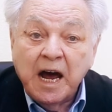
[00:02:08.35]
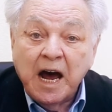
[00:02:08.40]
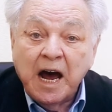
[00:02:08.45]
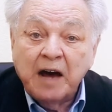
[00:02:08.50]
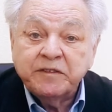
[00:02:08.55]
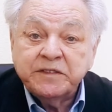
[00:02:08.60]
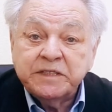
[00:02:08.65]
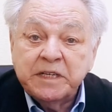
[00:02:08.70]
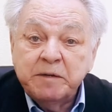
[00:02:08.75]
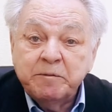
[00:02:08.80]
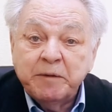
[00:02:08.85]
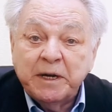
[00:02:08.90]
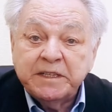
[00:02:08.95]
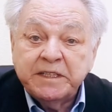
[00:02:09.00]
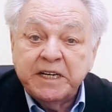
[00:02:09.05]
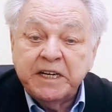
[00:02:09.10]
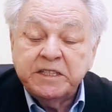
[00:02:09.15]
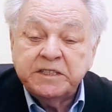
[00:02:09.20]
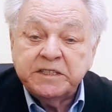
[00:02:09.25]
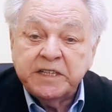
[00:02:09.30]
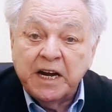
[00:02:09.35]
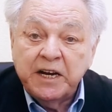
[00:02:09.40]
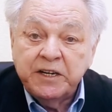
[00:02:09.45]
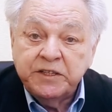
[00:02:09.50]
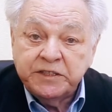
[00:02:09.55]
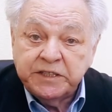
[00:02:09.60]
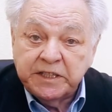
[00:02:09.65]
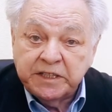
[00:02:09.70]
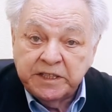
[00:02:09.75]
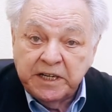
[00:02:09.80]
а
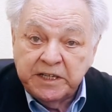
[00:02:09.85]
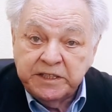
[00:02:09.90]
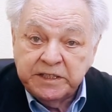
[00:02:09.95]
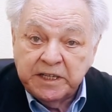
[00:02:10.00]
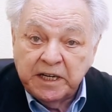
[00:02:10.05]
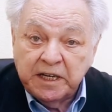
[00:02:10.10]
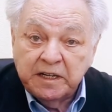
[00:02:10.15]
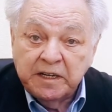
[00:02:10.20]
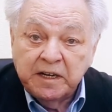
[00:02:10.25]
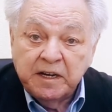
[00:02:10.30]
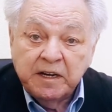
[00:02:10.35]
взаимоотрицающих начал.